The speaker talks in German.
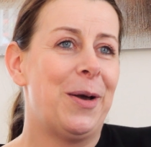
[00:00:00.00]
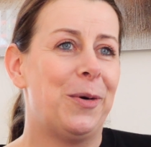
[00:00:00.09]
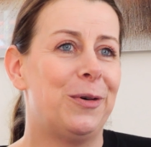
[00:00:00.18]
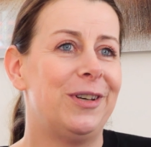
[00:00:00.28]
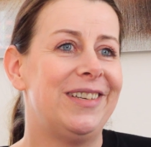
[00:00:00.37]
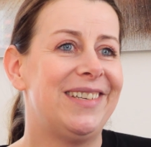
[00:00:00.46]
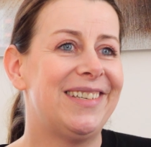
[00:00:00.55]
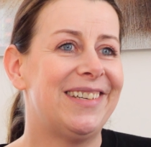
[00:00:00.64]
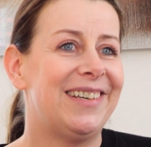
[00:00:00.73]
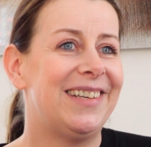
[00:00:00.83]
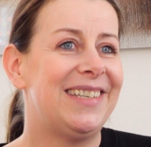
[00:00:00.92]
Und
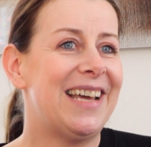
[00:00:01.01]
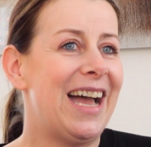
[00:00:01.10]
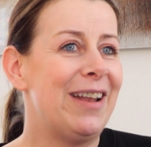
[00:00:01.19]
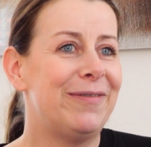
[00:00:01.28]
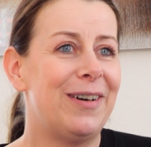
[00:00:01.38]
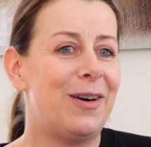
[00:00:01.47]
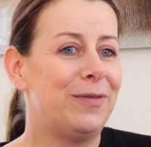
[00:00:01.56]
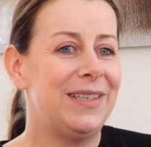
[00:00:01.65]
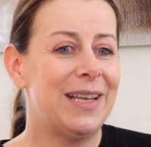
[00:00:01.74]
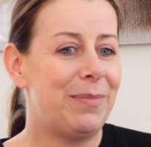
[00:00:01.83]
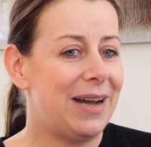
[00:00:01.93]
äh, da einfach auf
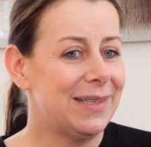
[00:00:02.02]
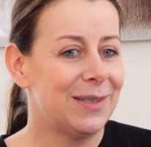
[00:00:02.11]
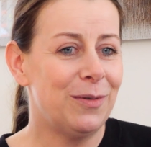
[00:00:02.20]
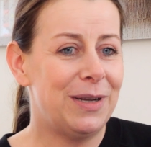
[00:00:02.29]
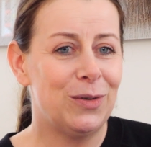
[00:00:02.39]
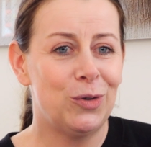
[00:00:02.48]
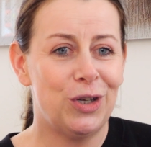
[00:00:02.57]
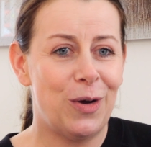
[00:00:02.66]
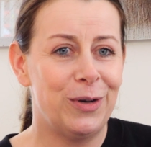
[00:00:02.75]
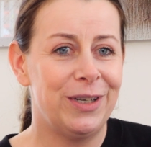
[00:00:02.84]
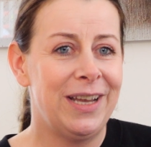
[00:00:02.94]
dieser Basis nochmal zu
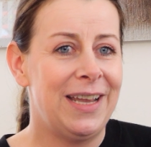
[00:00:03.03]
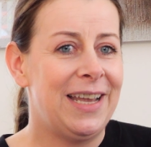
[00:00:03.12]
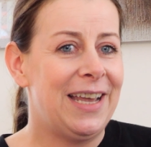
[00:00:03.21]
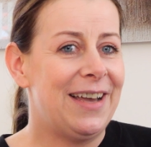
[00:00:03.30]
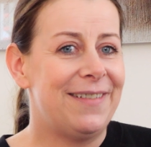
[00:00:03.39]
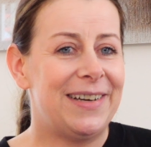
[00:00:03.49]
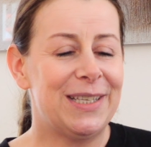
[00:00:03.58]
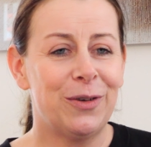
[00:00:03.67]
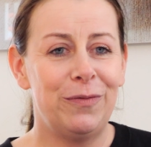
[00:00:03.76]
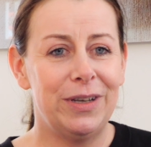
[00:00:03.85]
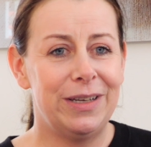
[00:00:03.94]
schauen, was
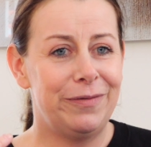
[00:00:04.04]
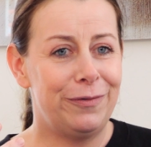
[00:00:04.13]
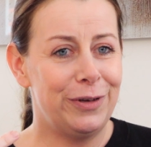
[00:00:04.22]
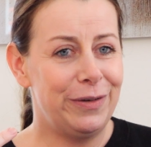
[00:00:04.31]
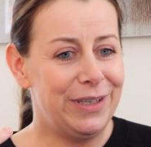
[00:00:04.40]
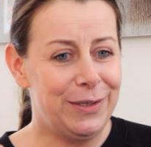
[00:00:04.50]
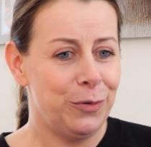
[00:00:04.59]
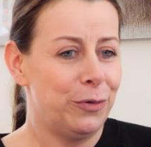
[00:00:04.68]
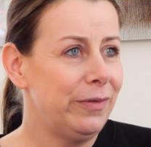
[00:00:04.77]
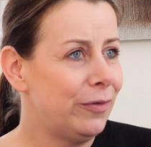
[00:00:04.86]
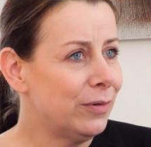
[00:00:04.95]
können wir für eine
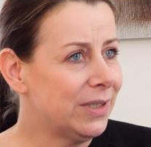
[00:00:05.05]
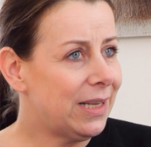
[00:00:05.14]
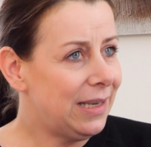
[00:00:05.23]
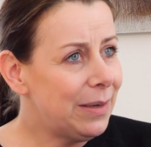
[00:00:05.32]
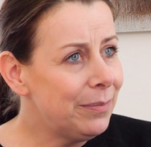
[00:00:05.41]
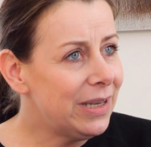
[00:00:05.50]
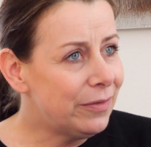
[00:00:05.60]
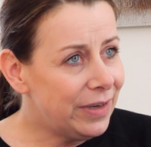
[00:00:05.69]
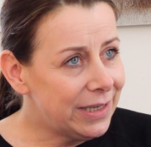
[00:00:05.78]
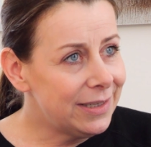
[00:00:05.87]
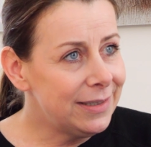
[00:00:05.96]
Vision für unser Leben
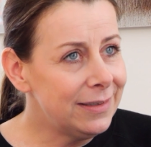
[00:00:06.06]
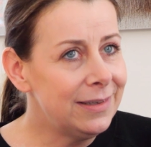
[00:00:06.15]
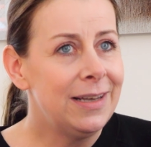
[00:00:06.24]
entwickeln,